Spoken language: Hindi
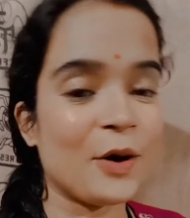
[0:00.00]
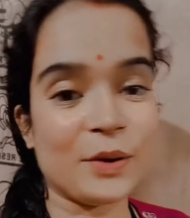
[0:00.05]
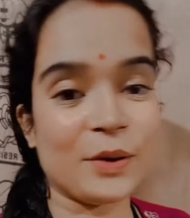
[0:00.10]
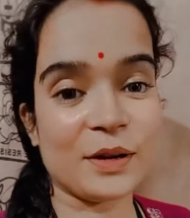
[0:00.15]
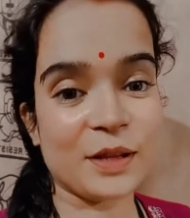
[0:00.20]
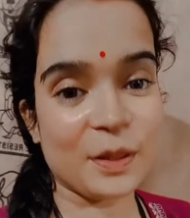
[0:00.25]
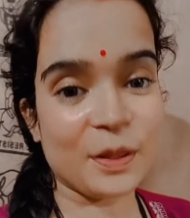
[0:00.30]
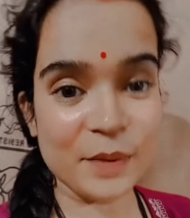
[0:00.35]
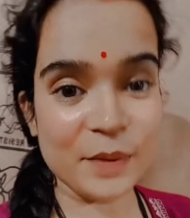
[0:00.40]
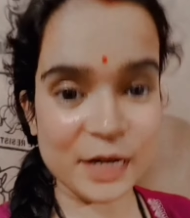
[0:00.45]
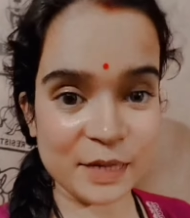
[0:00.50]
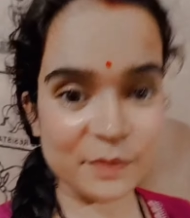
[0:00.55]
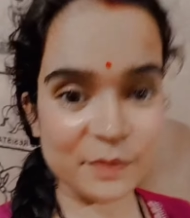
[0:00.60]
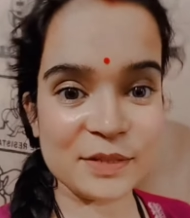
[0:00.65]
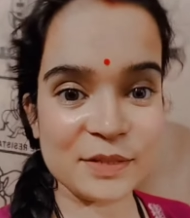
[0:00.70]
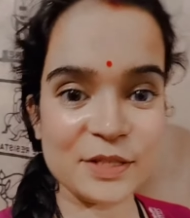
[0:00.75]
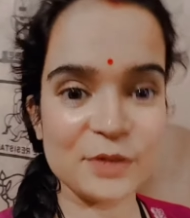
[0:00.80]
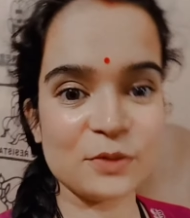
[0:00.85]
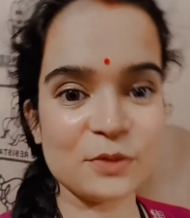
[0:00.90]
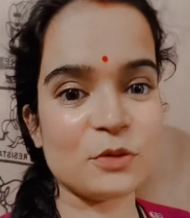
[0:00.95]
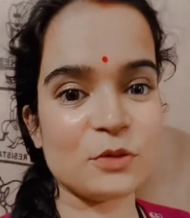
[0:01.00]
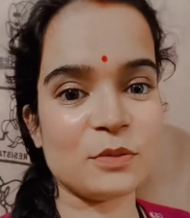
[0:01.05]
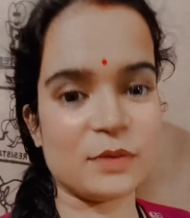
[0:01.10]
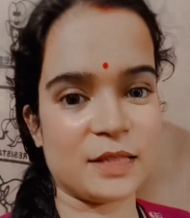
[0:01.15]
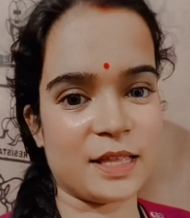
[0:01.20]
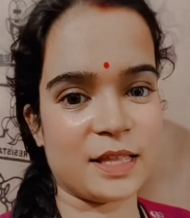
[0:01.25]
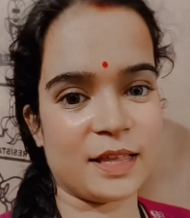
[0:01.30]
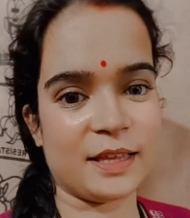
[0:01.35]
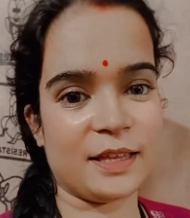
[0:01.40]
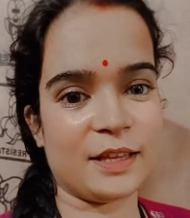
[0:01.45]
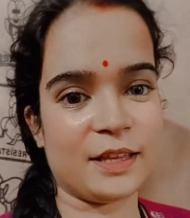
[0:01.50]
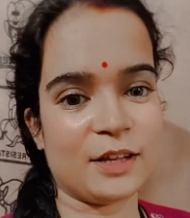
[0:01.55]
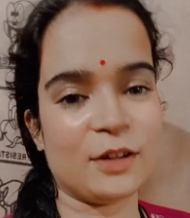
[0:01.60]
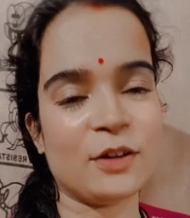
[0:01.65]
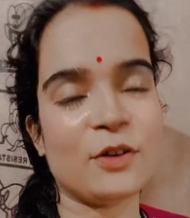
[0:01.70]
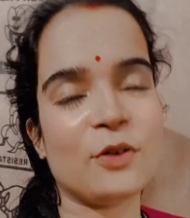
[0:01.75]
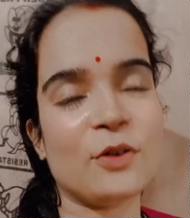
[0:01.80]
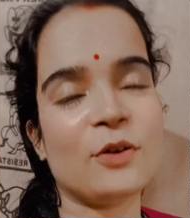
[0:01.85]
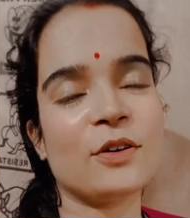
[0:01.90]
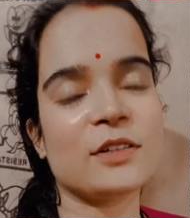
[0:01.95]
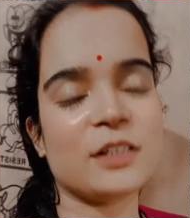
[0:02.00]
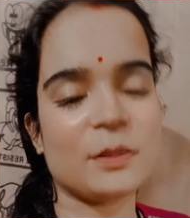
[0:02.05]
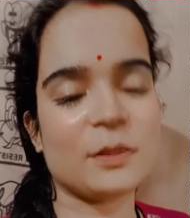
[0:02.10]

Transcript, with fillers: और कमेंट में ज़रूर बताइए और